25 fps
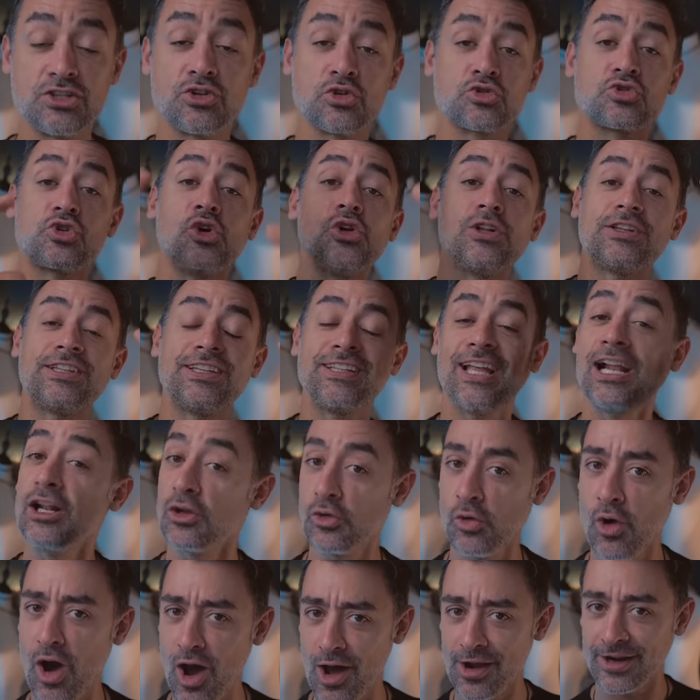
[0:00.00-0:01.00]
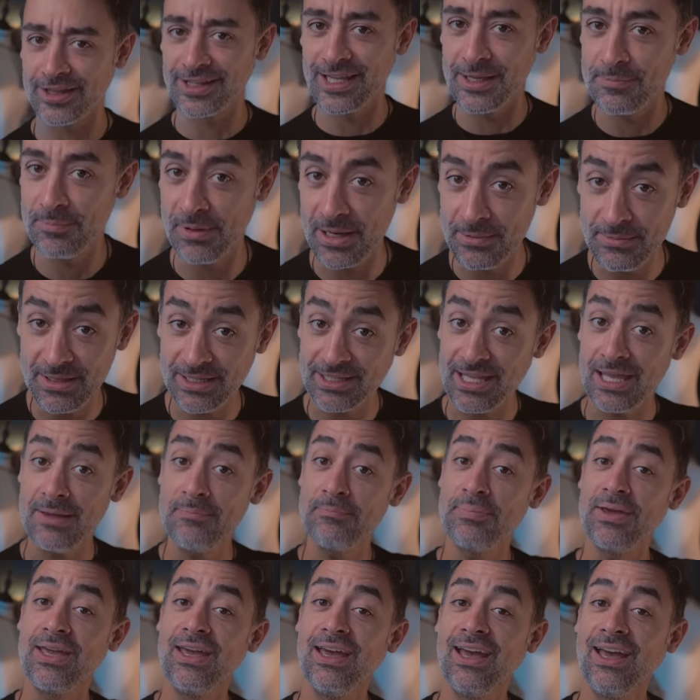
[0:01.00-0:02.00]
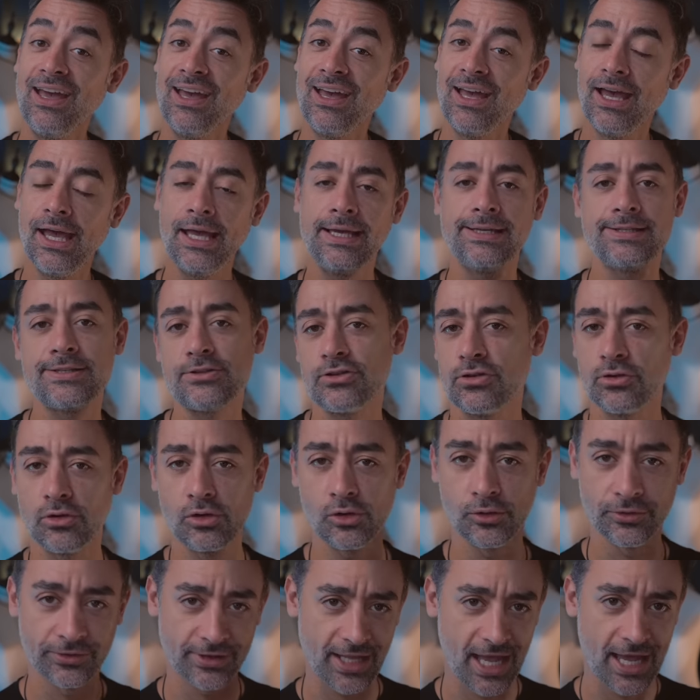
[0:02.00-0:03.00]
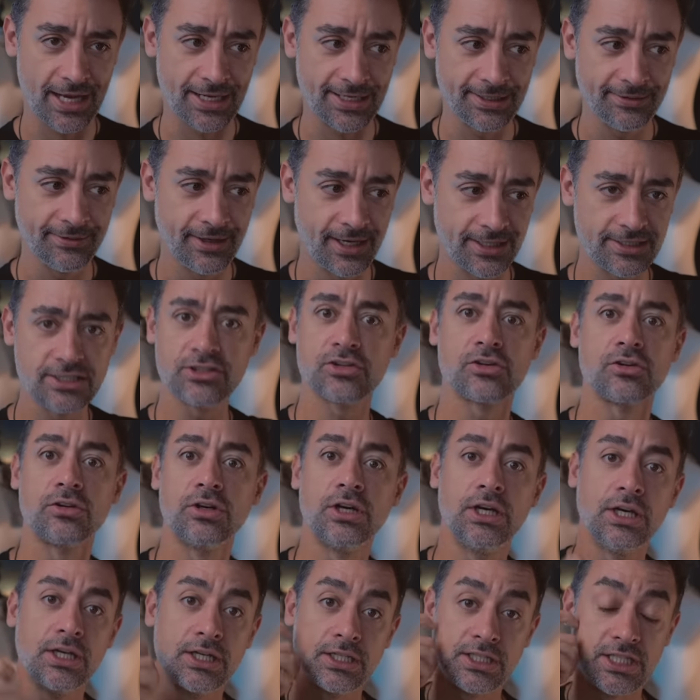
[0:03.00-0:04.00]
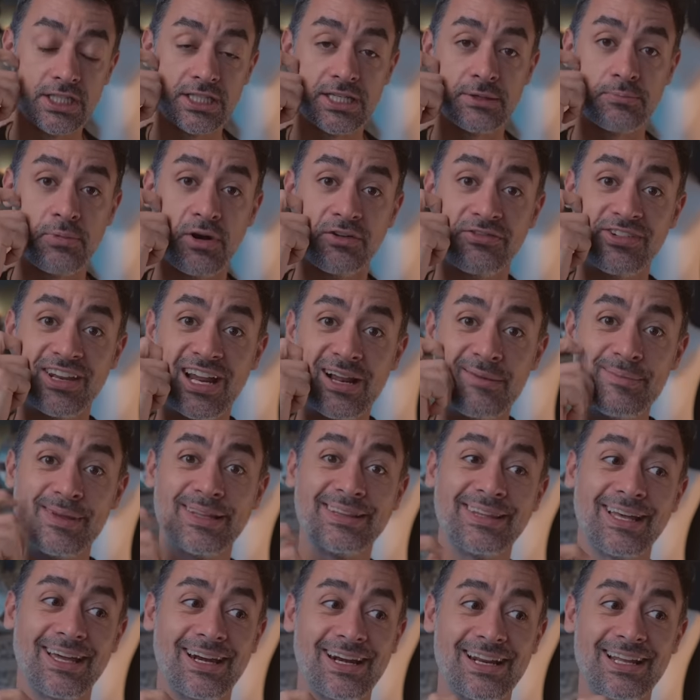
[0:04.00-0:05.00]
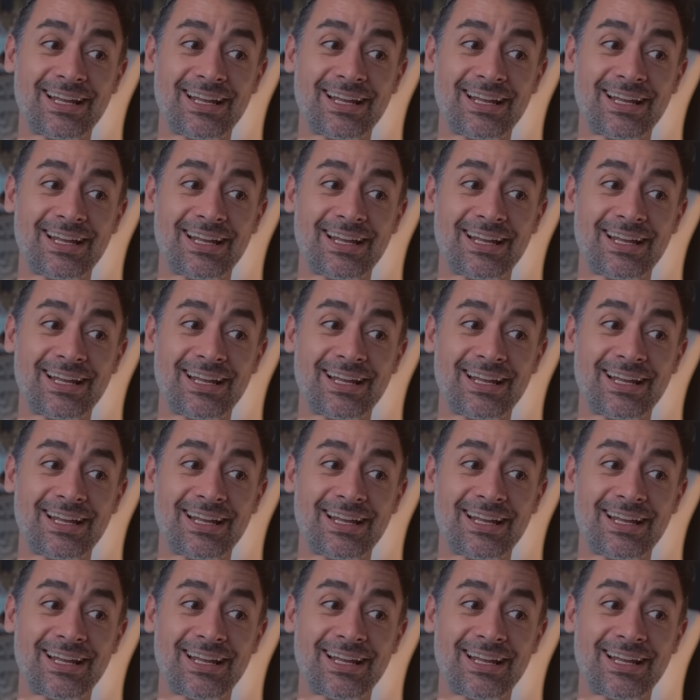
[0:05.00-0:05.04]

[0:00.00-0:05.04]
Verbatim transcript: sussulti del cuore dei primi tempi eh, sono lontani. Adesso ci si può finalmente